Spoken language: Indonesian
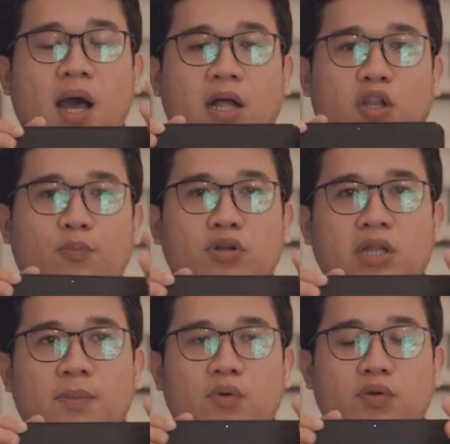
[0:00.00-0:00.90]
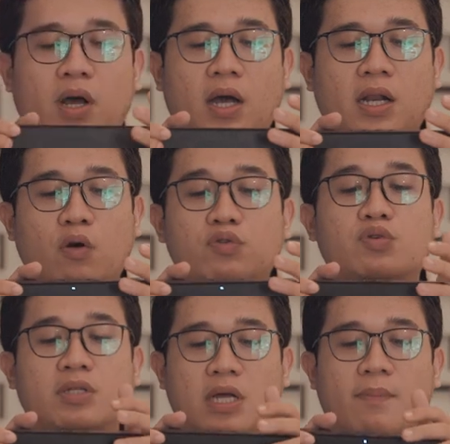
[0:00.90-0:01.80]
ataupun kita menggunakan aux
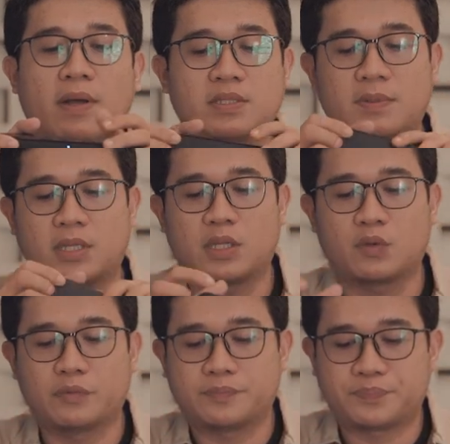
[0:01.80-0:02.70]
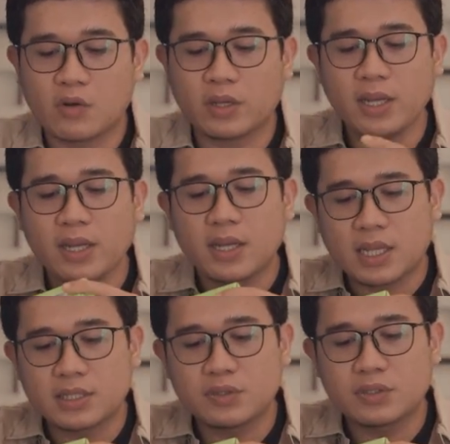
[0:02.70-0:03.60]
juga sama seperti itu. Oke,
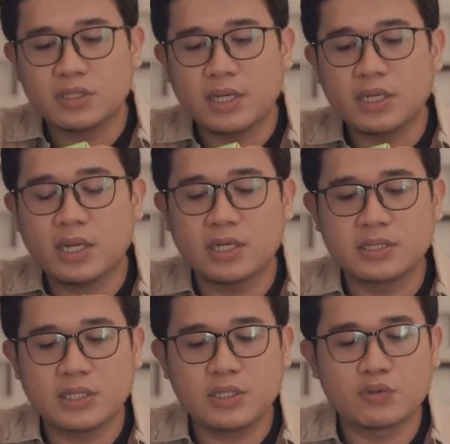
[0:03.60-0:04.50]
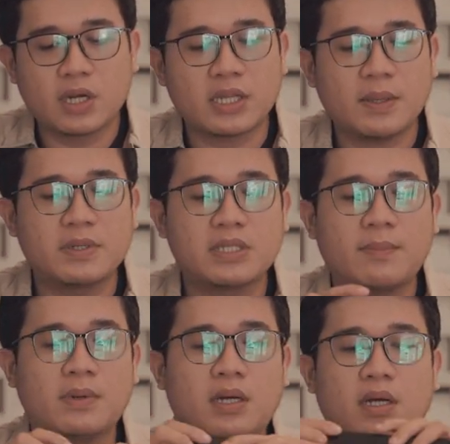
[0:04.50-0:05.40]
selanjutnya ini di sini juga kita kita
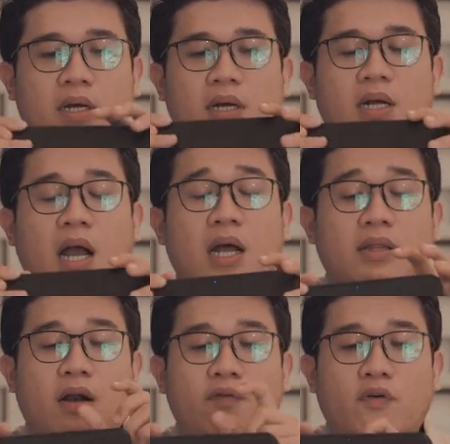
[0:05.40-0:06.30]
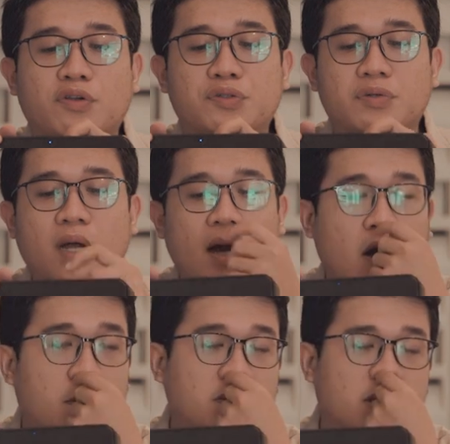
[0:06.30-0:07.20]
bisa mengangkat telepon juga
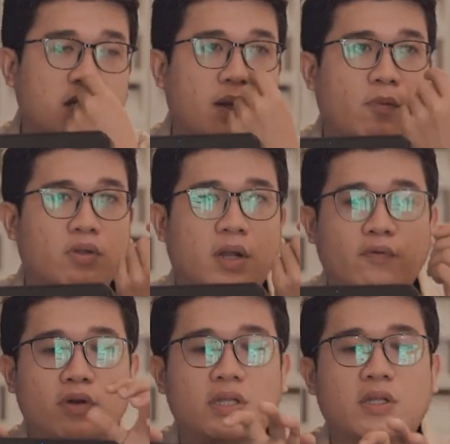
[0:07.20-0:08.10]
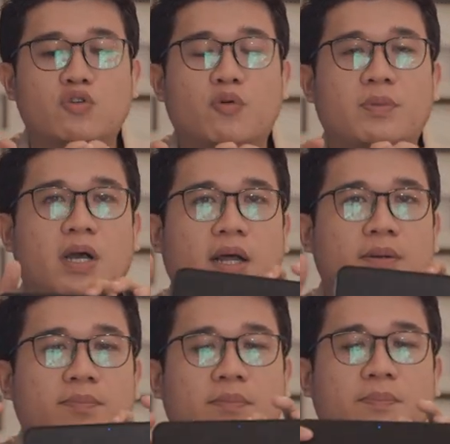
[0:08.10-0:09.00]
kalau misalnya kita mau telepon kita cukup
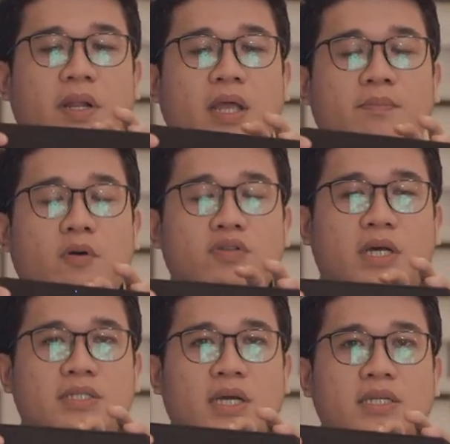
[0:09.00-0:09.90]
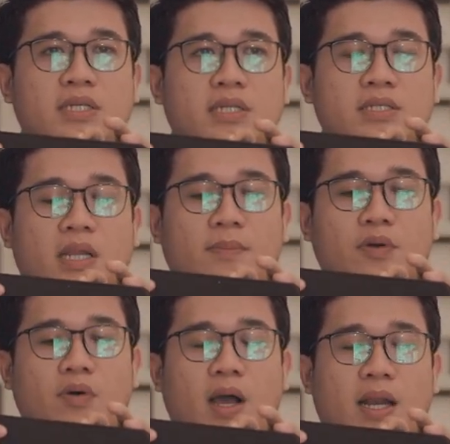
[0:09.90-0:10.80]
tekan play and pause aja di sini
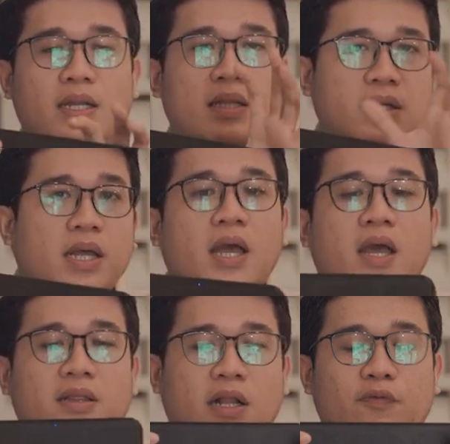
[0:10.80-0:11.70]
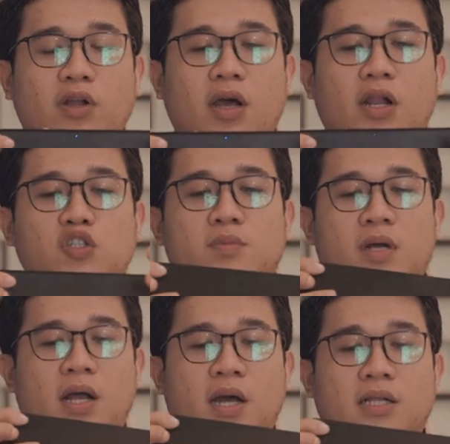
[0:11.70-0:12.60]
selama dua kali nanti telepon akan langsung
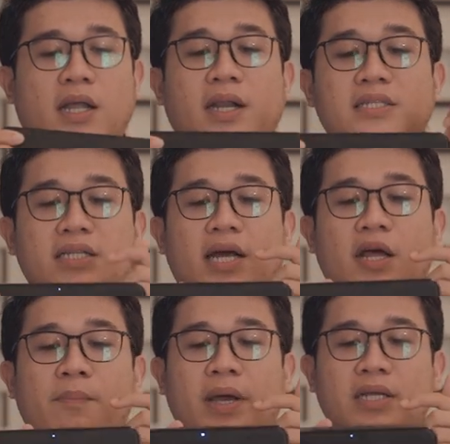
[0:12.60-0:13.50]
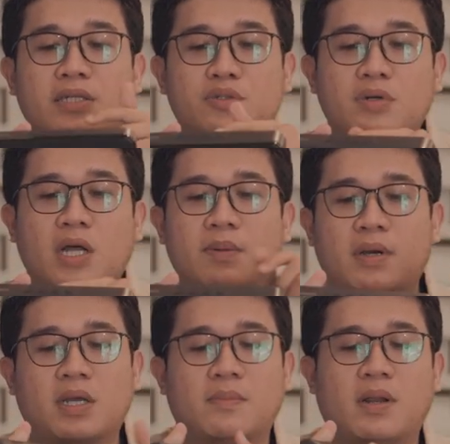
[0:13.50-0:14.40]
mengangkat karena di sini ada mic-nya juga di
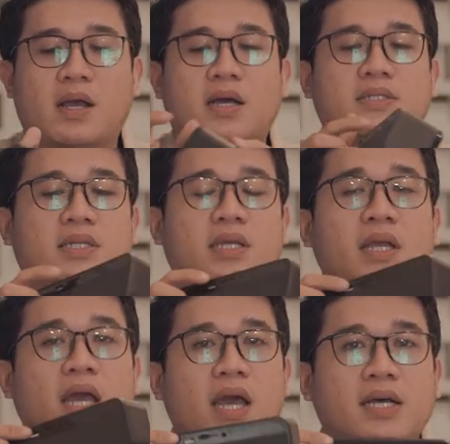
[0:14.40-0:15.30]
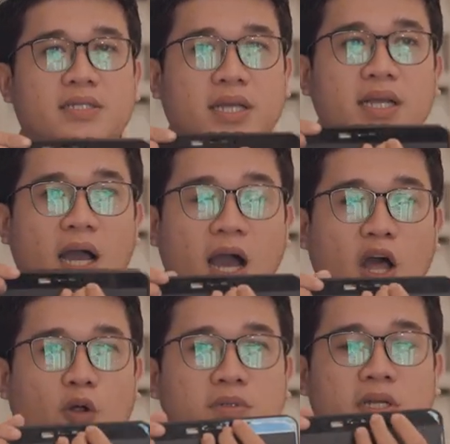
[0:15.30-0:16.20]
bagian belakang sini sehingga
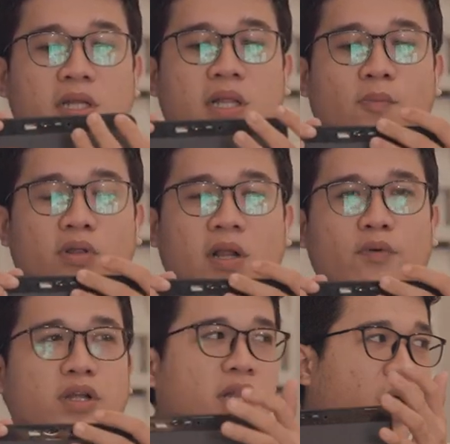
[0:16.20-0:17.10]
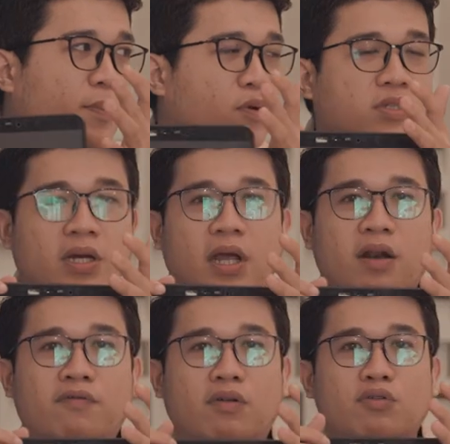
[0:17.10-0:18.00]
kalau misalnya kita mau telepon kita nggak perlu cari
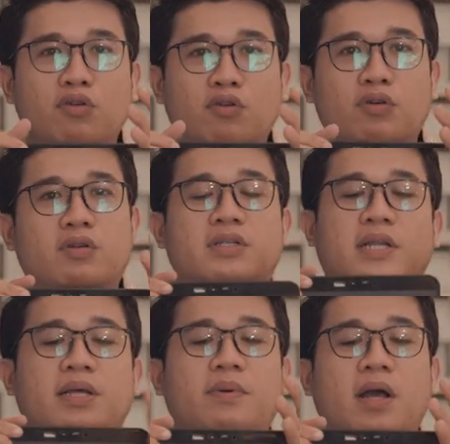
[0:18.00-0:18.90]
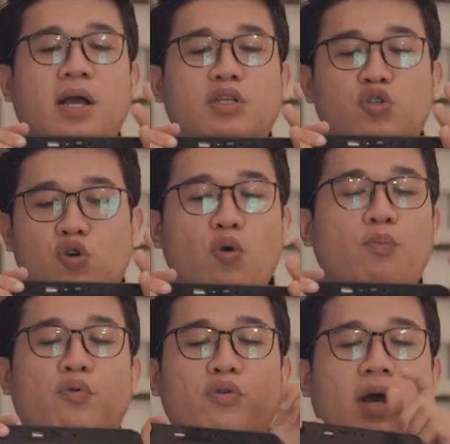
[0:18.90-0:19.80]
handphone dulu jadi
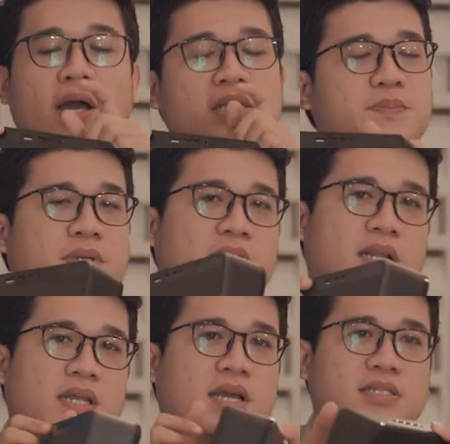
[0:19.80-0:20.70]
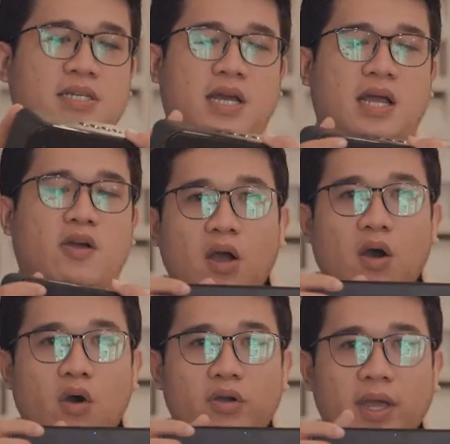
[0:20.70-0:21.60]
cukup menggunakan speaker ini aja
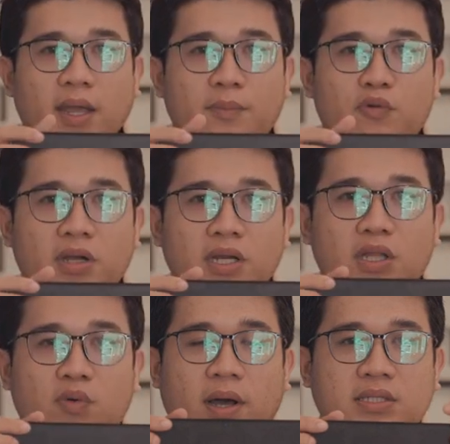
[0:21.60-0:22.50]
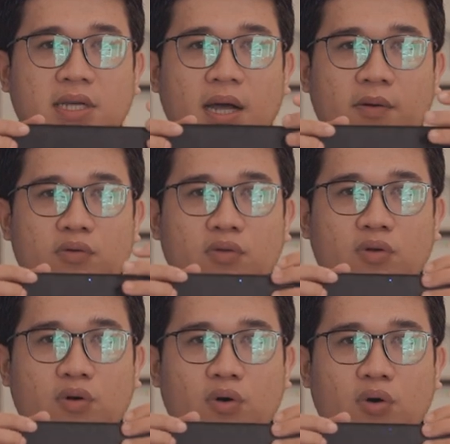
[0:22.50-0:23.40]
Oke, okay, mungkin itu aja
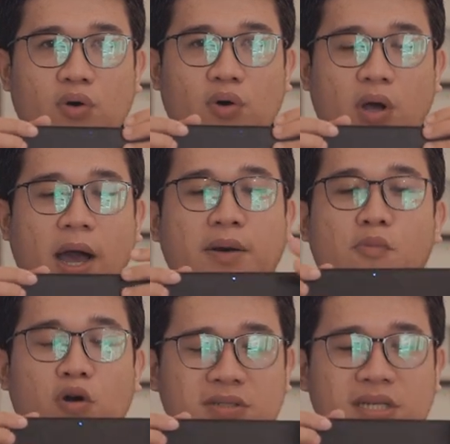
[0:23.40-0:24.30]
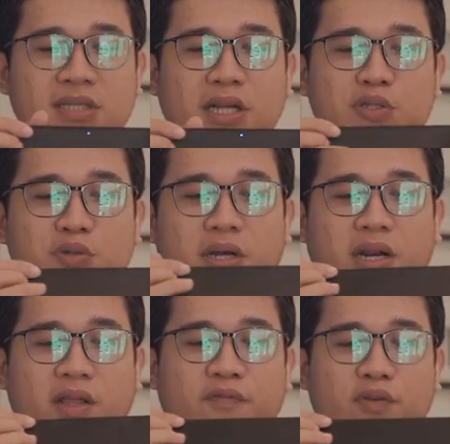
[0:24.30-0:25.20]
untuk unboxing dan juga
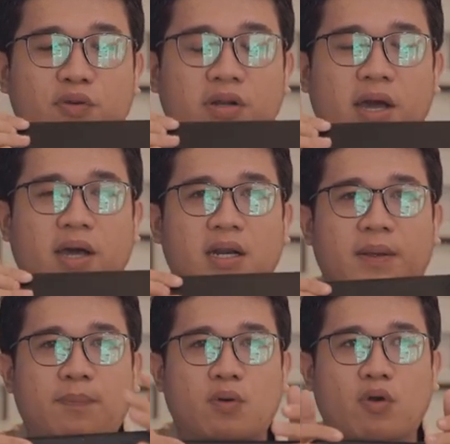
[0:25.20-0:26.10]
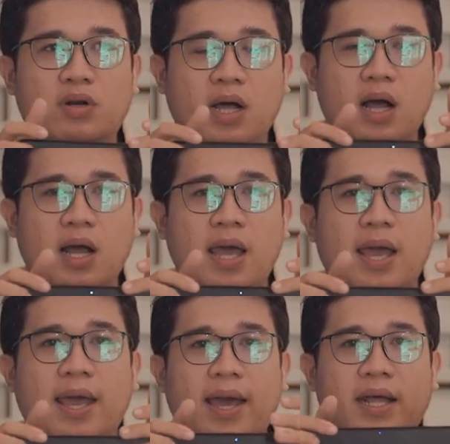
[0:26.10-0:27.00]
review dari produk
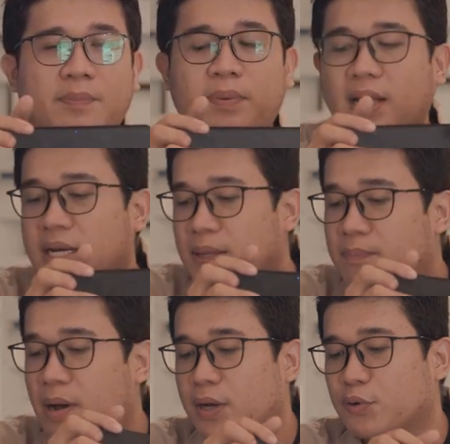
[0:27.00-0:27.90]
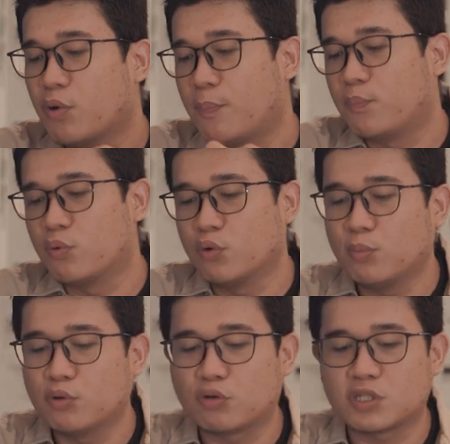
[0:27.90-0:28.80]
RB520
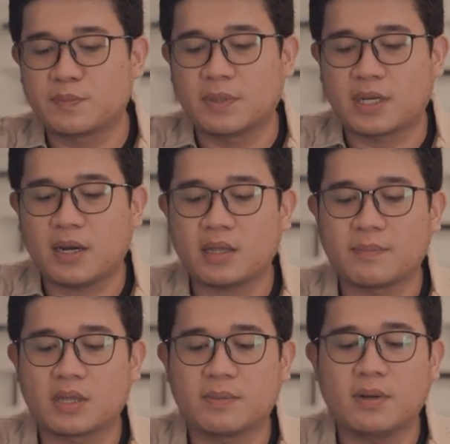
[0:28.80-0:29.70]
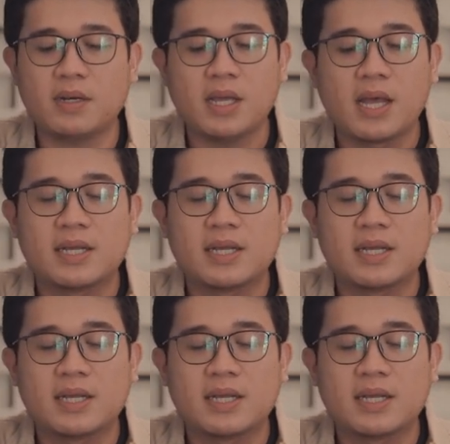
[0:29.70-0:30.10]
Bluetooth speaker teman-teman.